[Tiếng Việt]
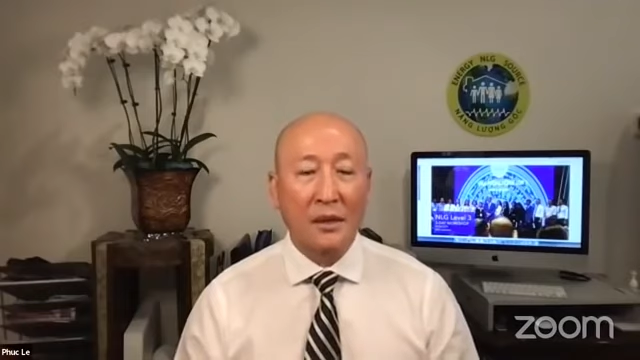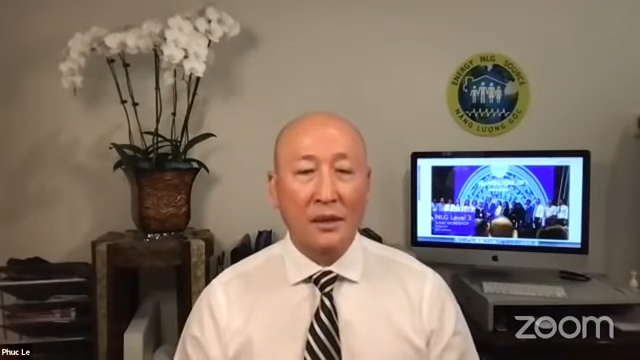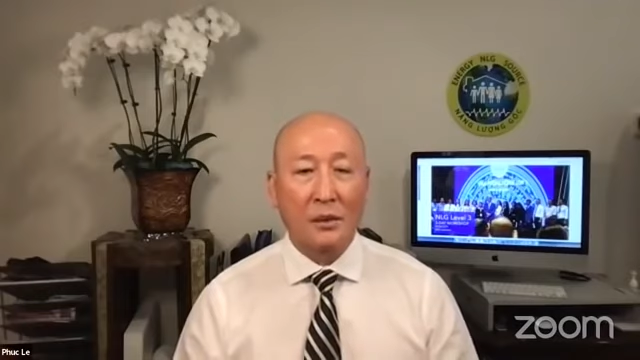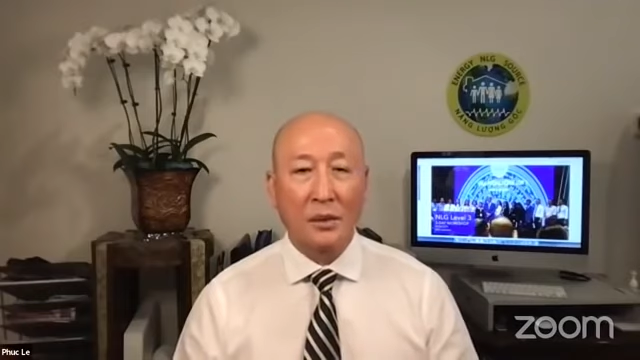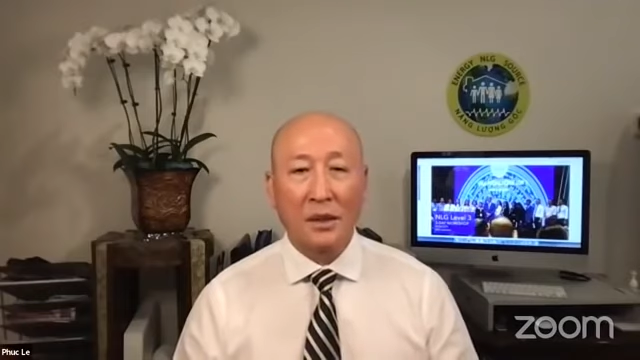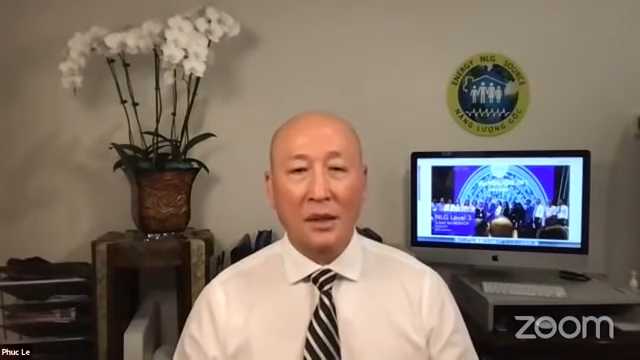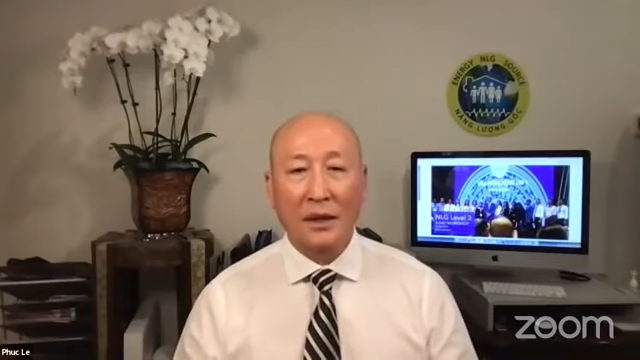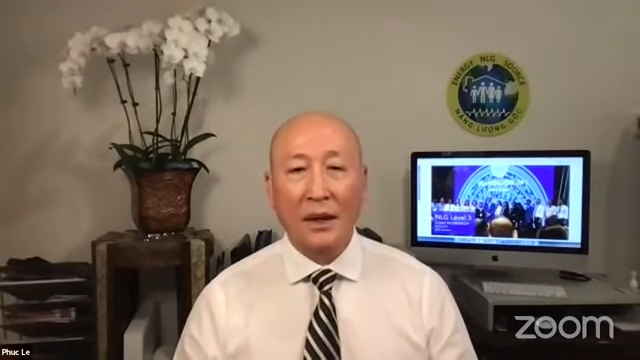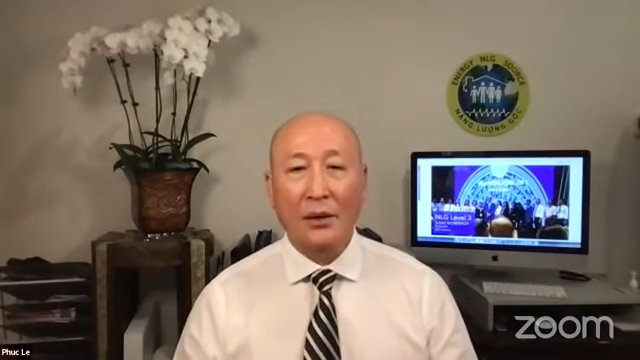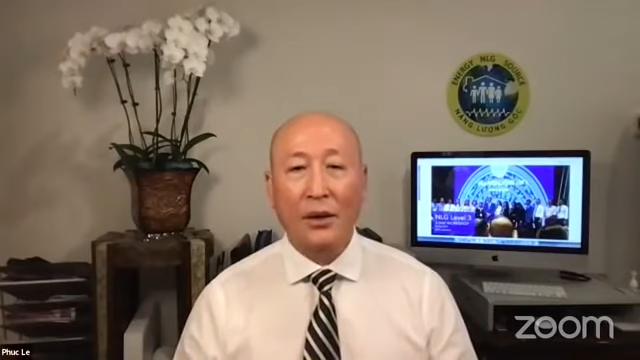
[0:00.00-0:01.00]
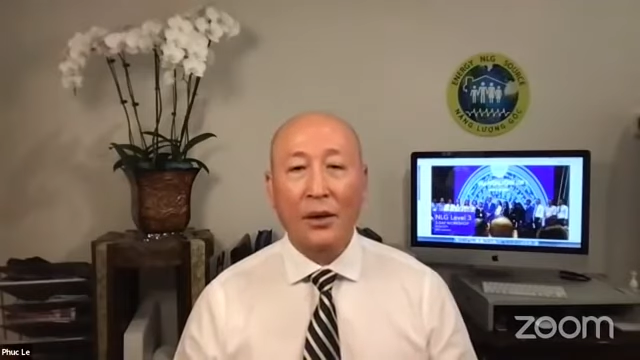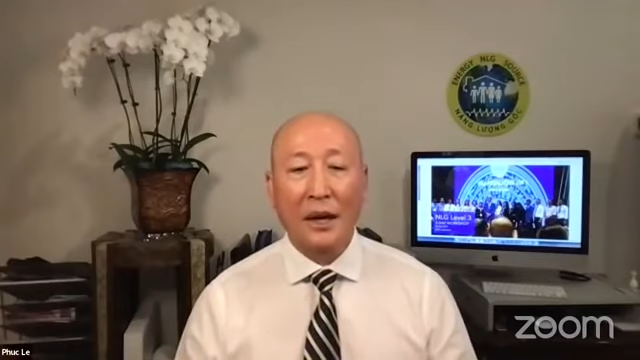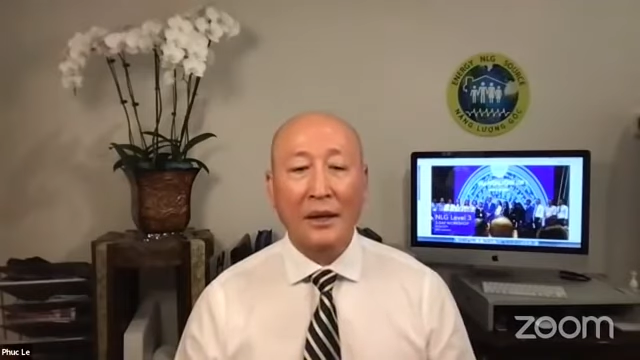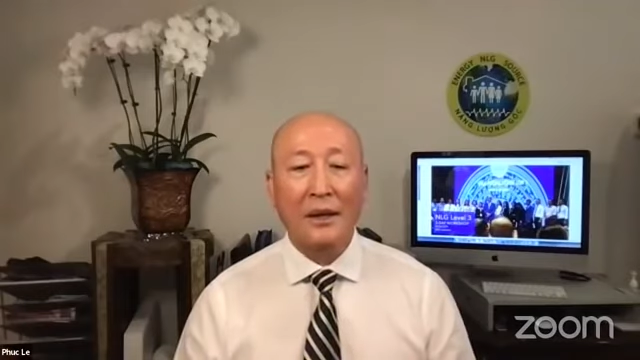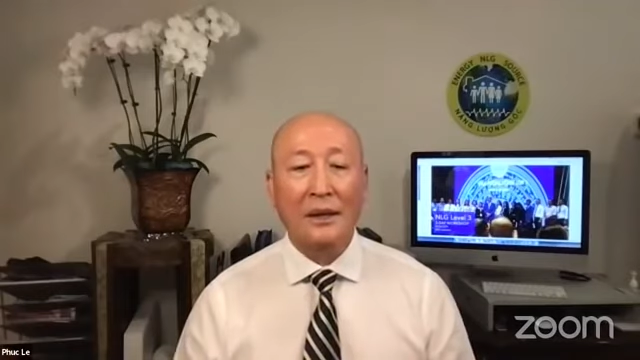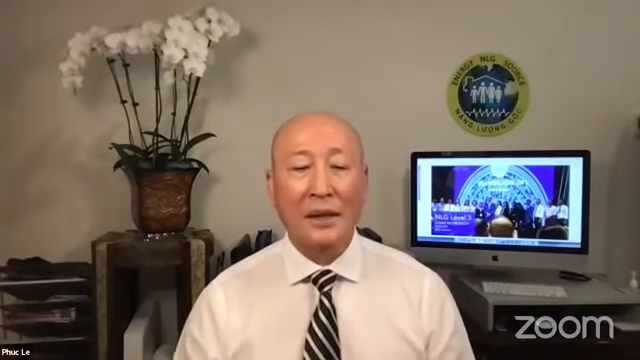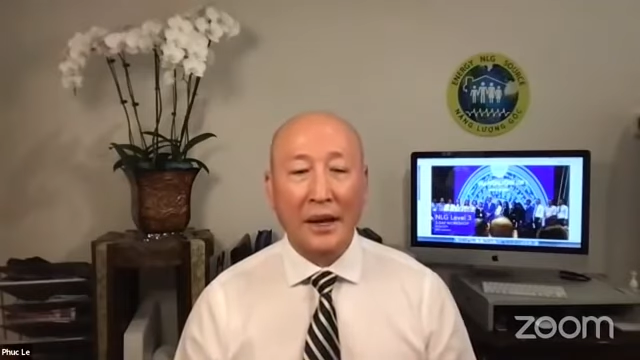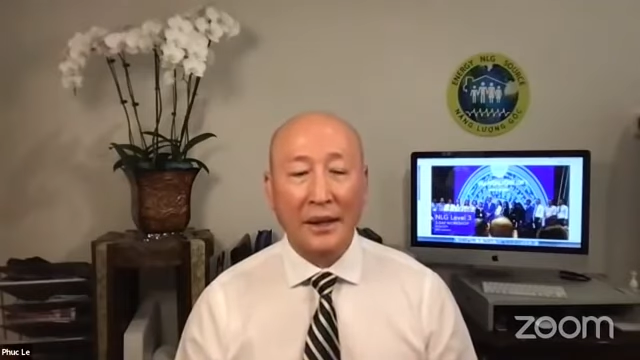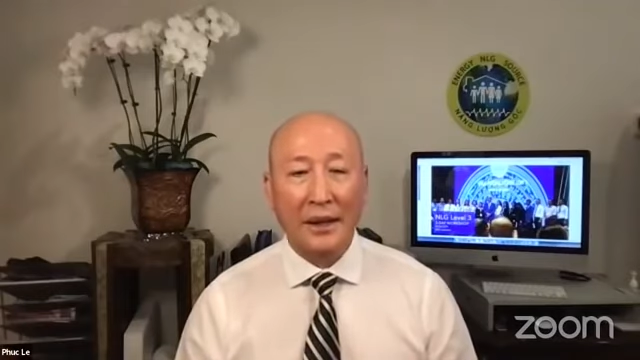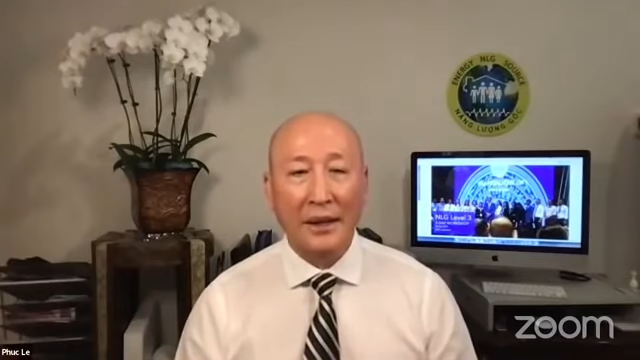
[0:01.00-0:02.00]
trong cái thời khắc khó khăn hiện
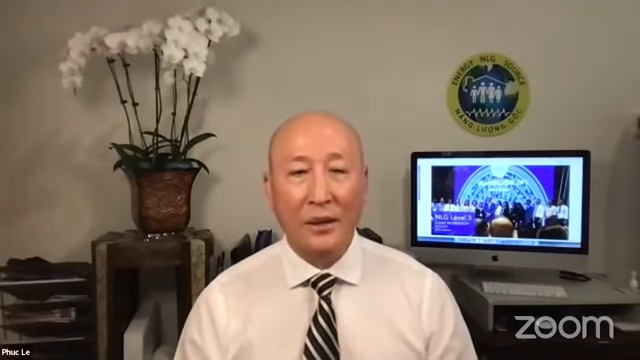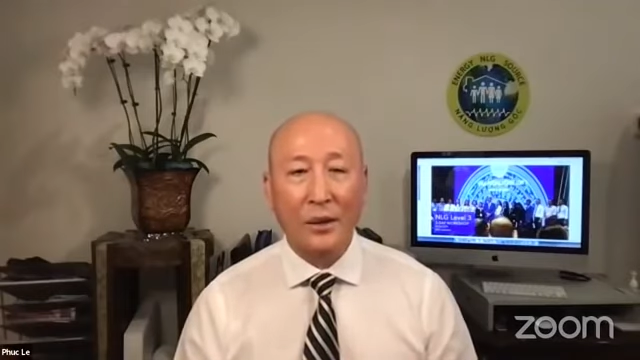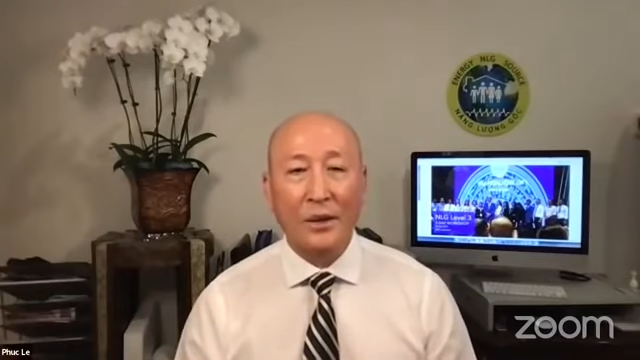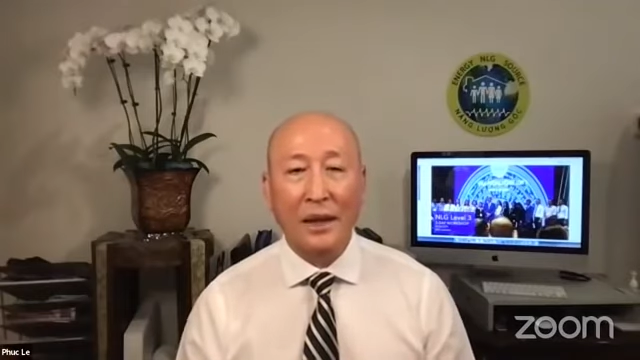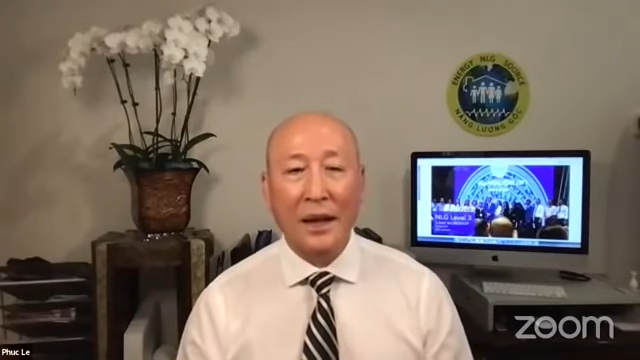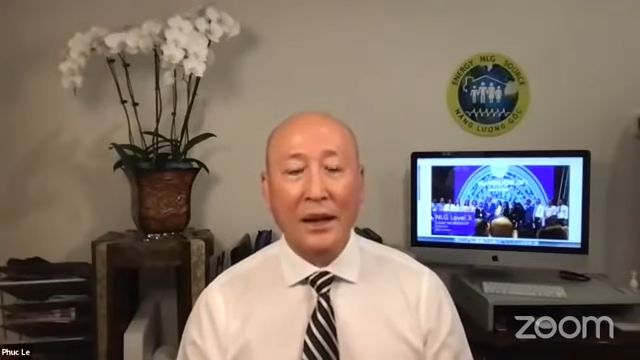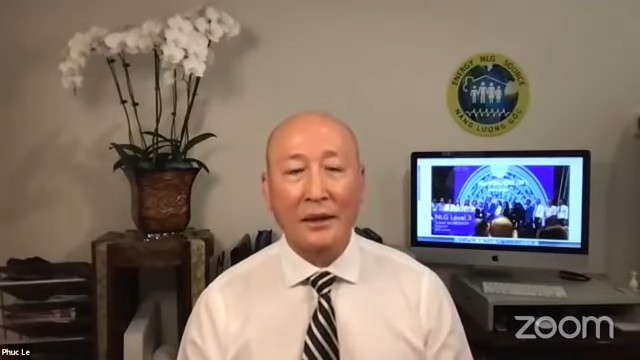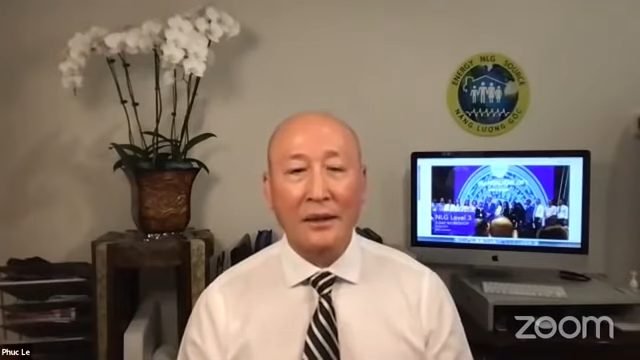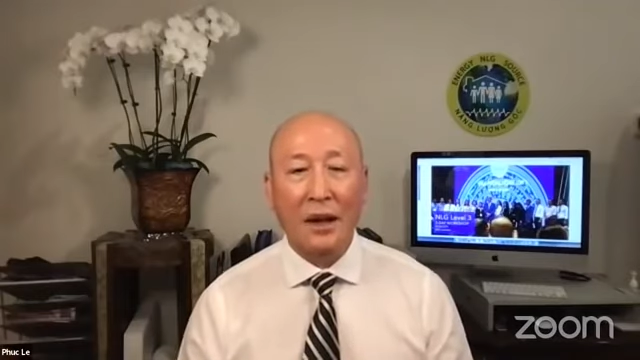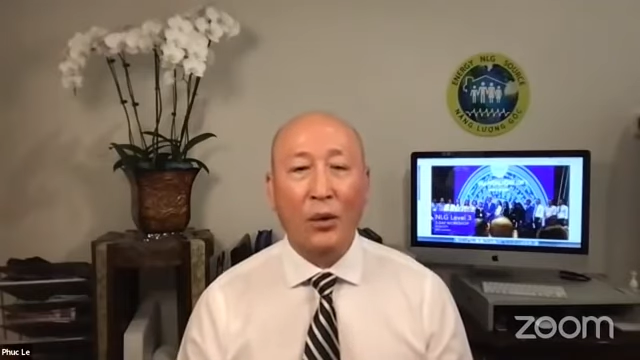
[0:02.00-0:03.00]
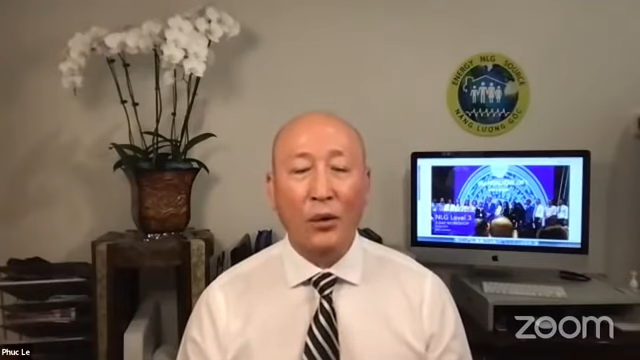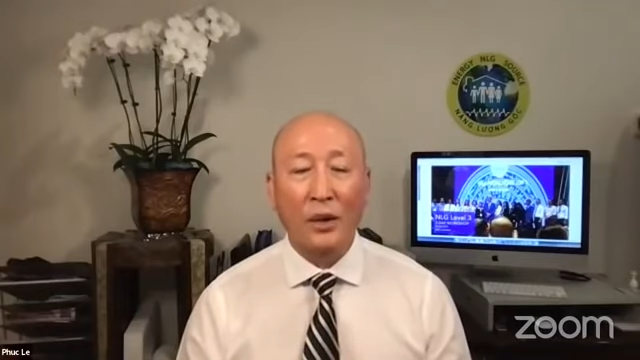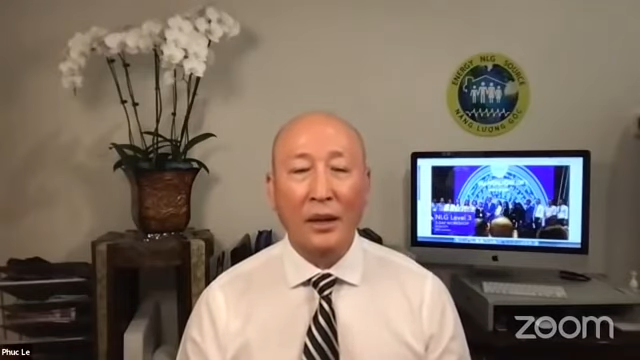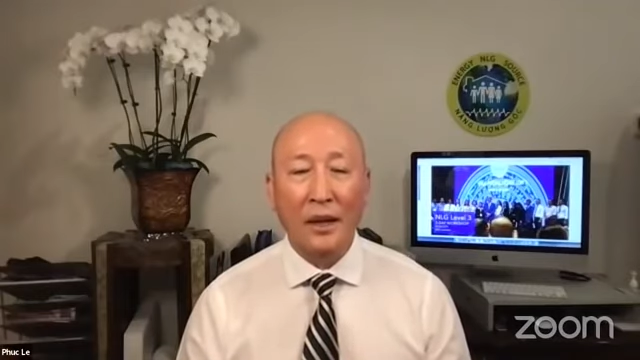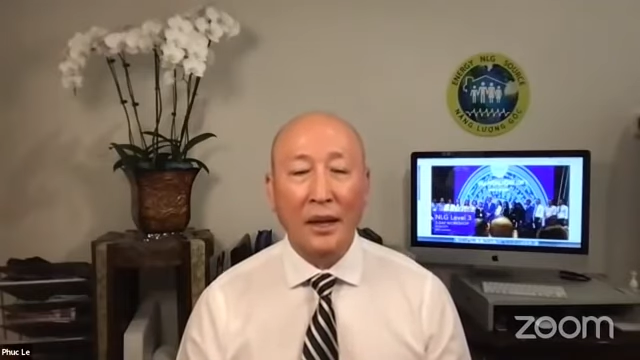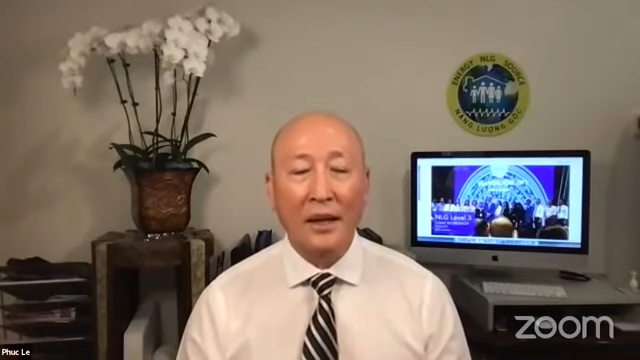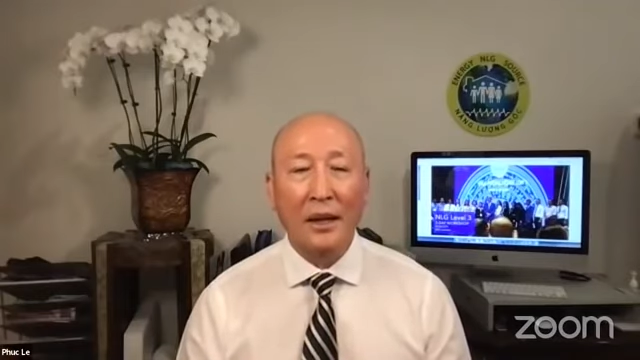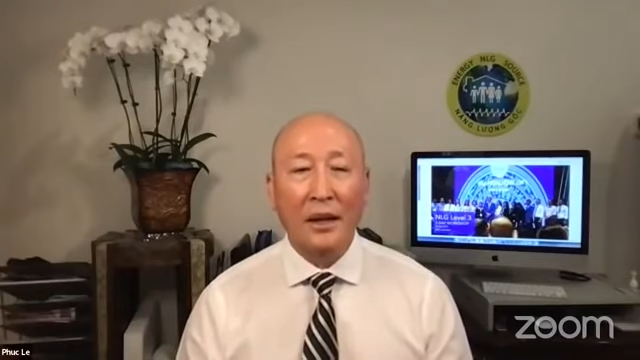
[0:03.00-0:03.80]
tại này, chúng ta đang đương đầu với cái